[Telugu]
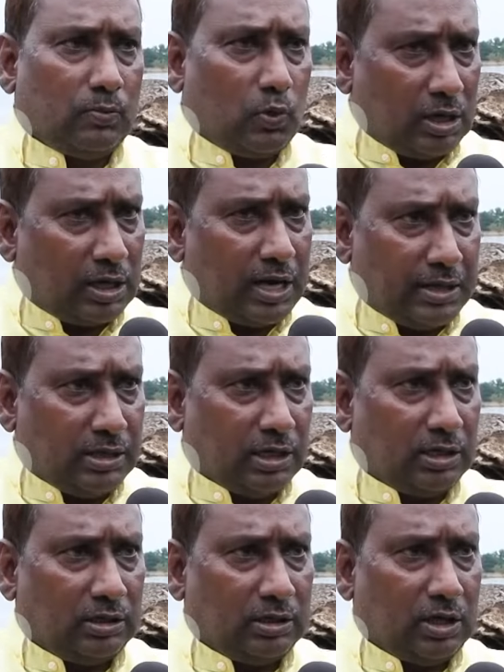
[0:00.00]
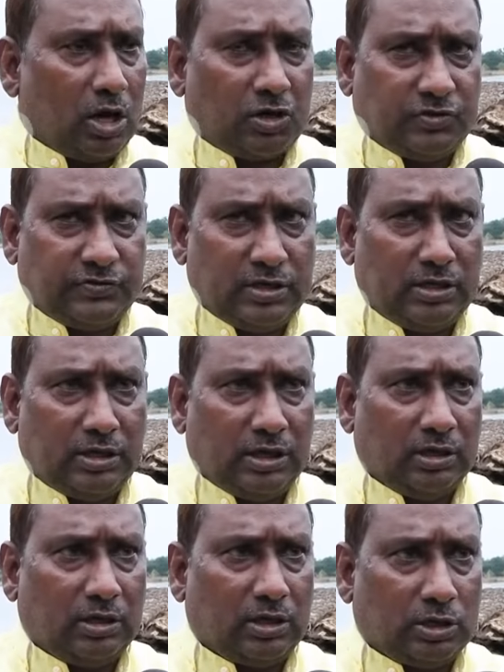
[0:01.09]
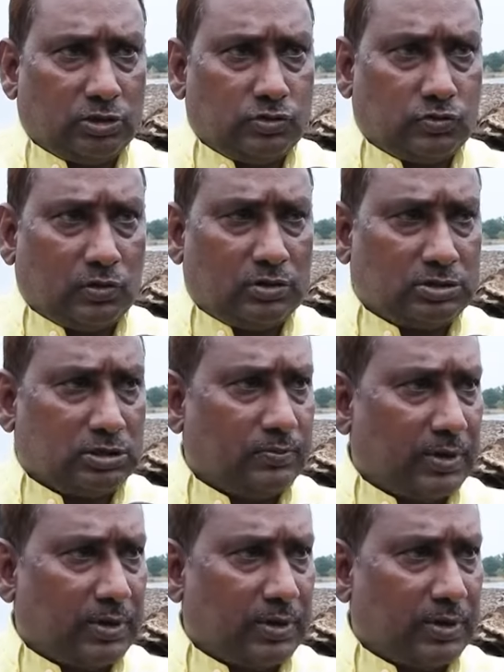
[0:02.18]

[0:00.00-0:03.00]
మొలక అయిన ఆక్సిజన్ని రక్షించుకోవాల్సిన